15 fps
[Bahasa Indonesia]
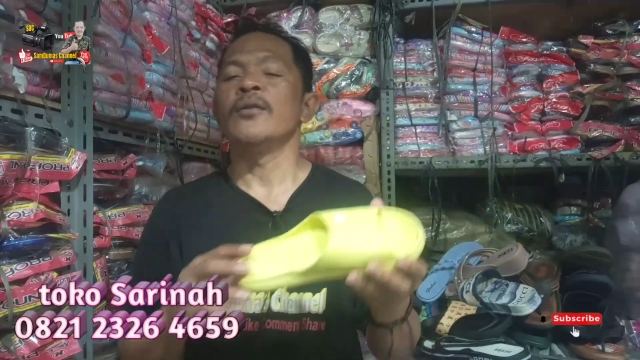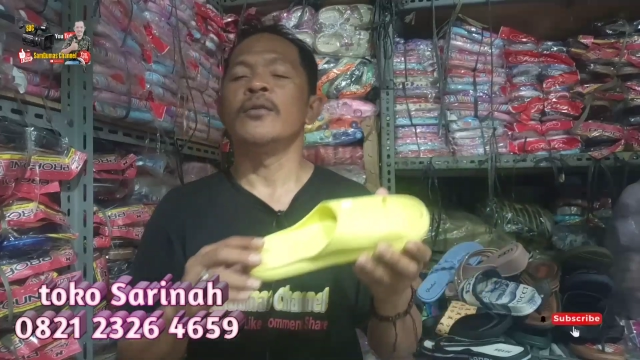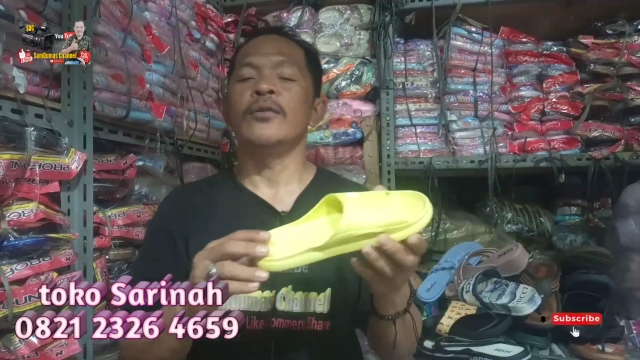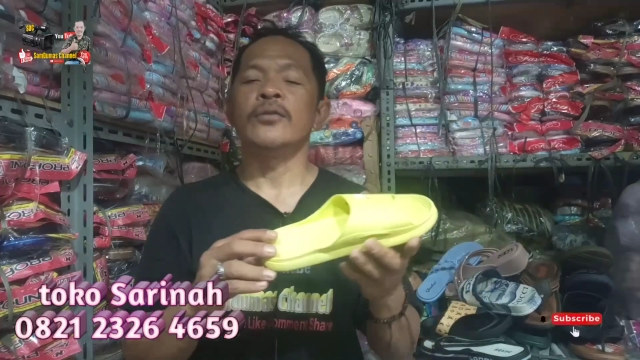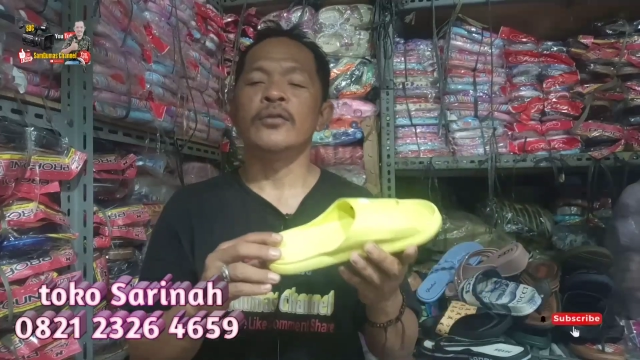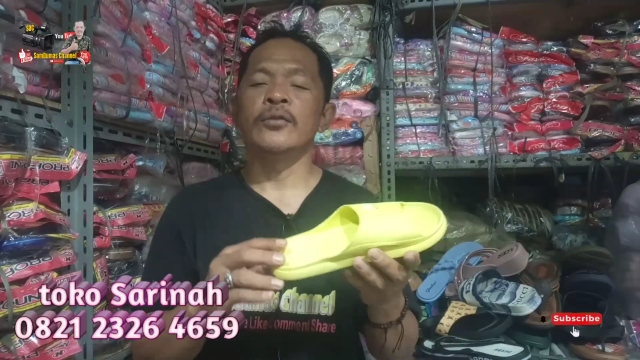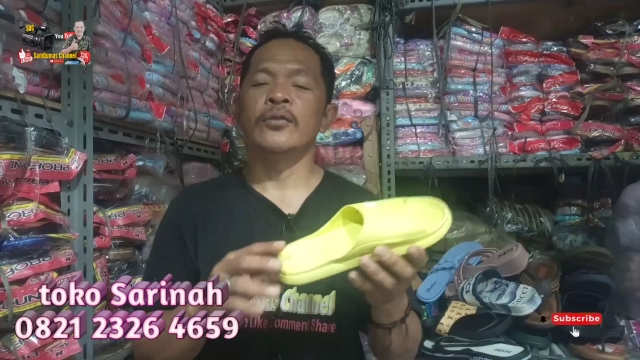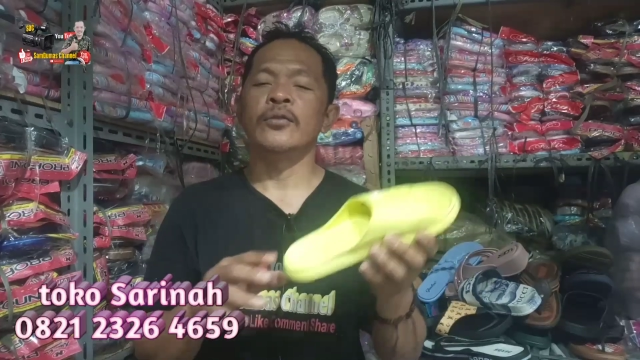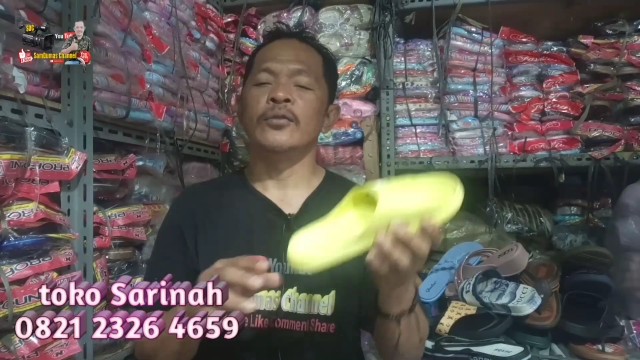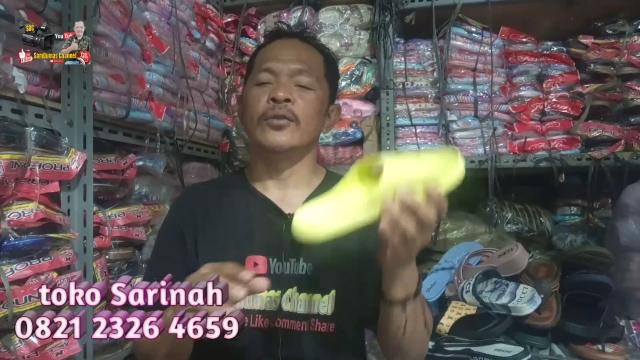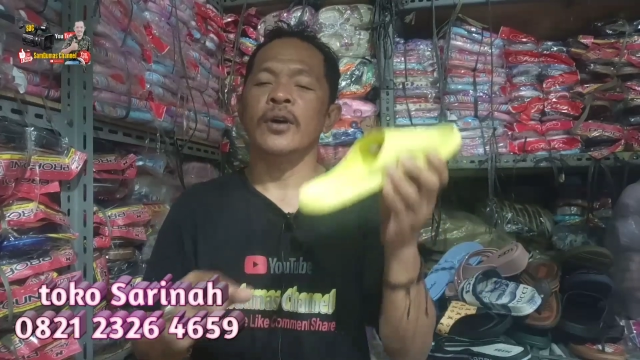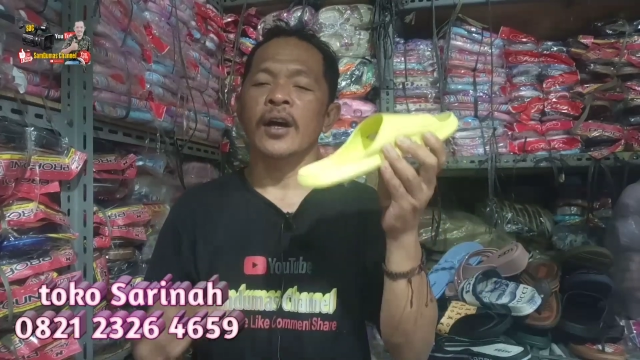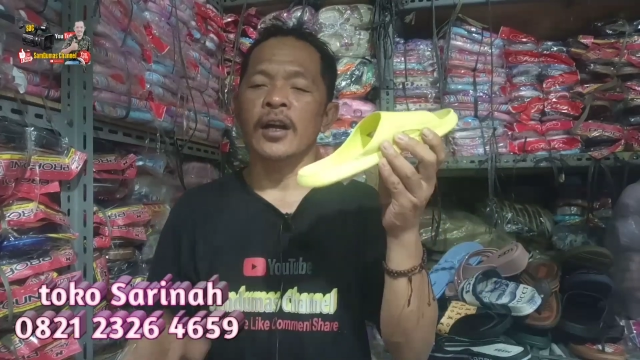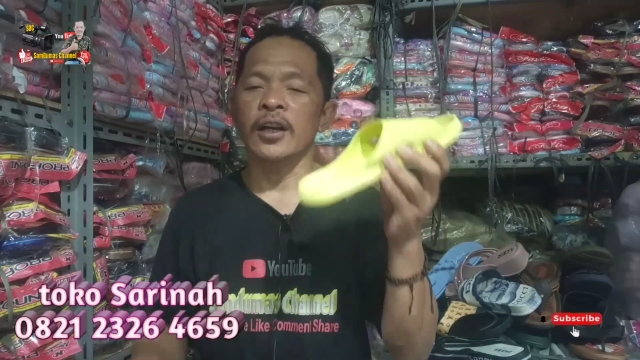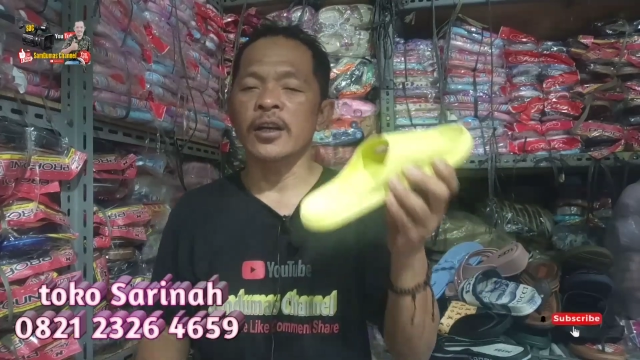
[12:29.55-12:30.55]
khusus
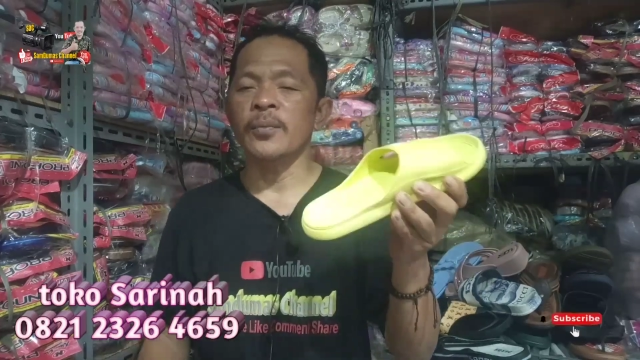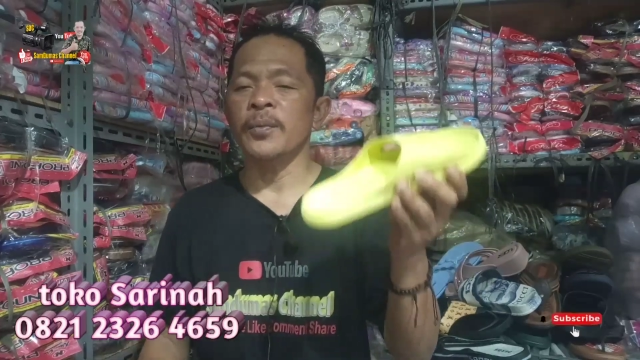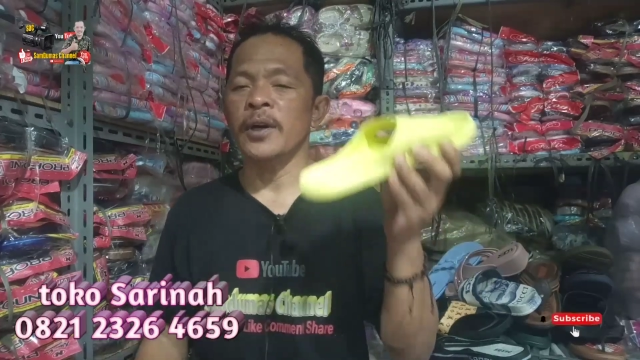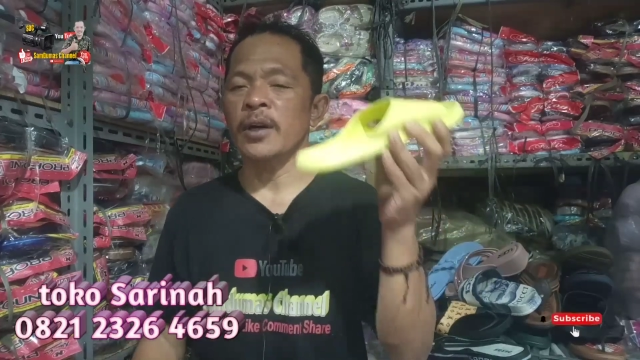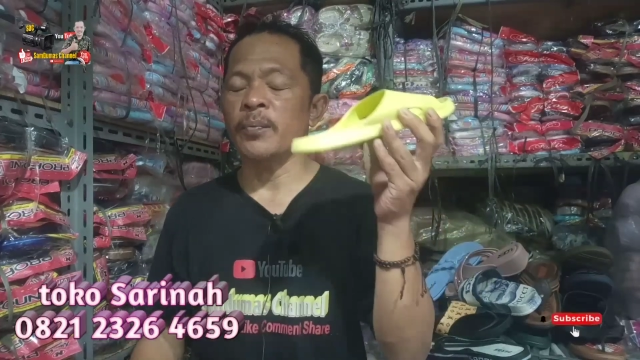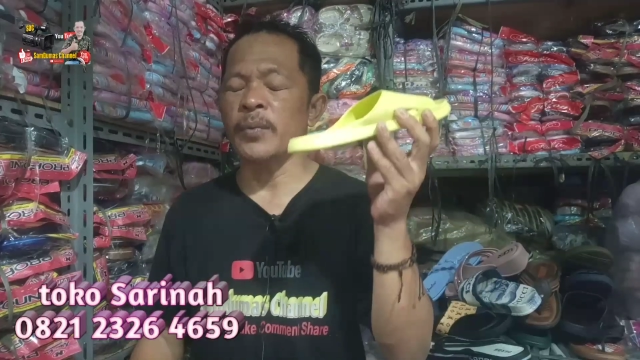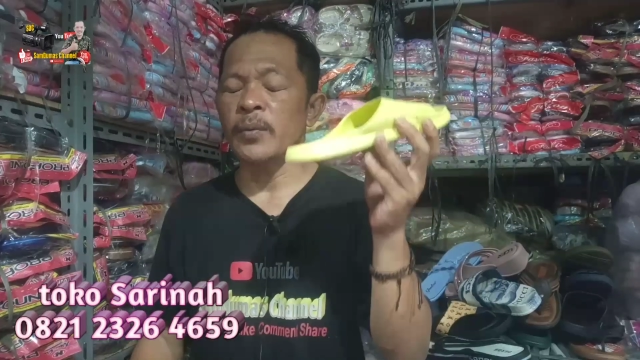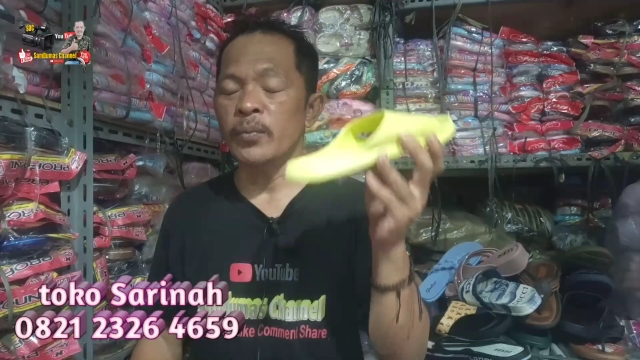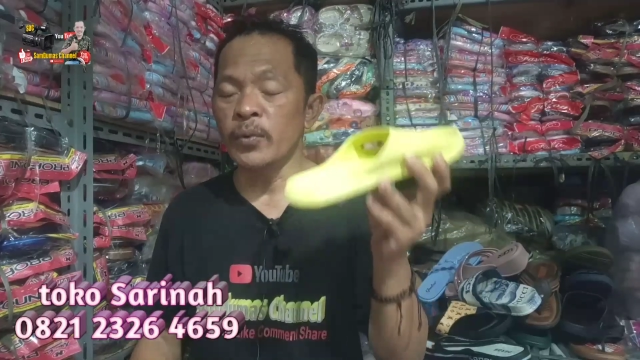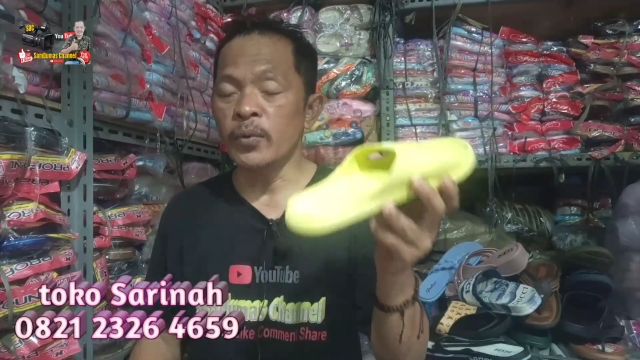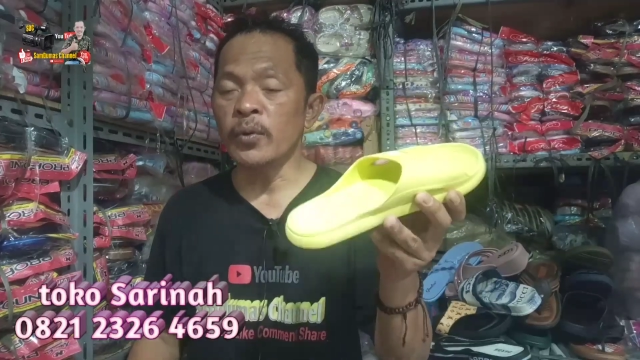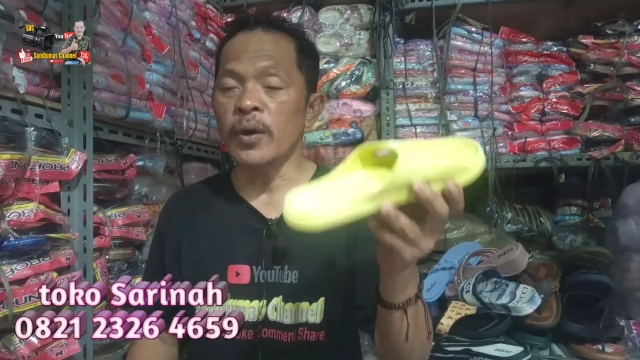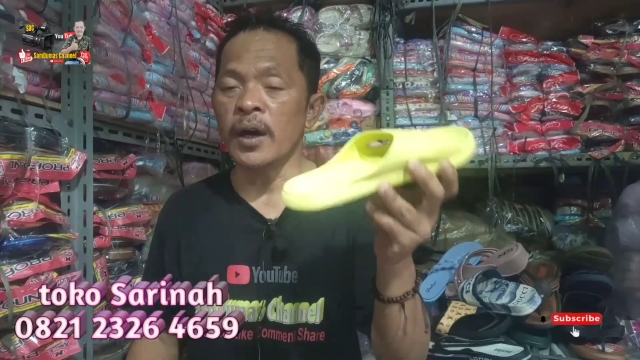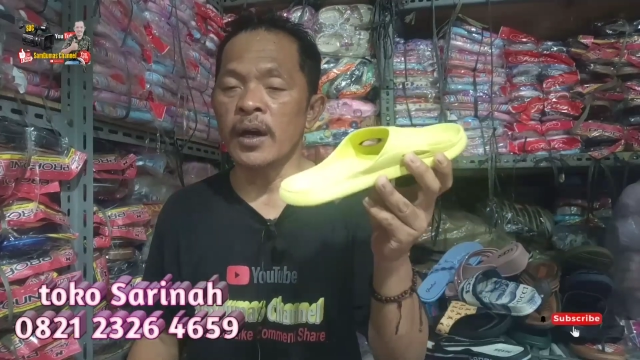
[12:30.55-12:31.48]
untuk Anda para pemburu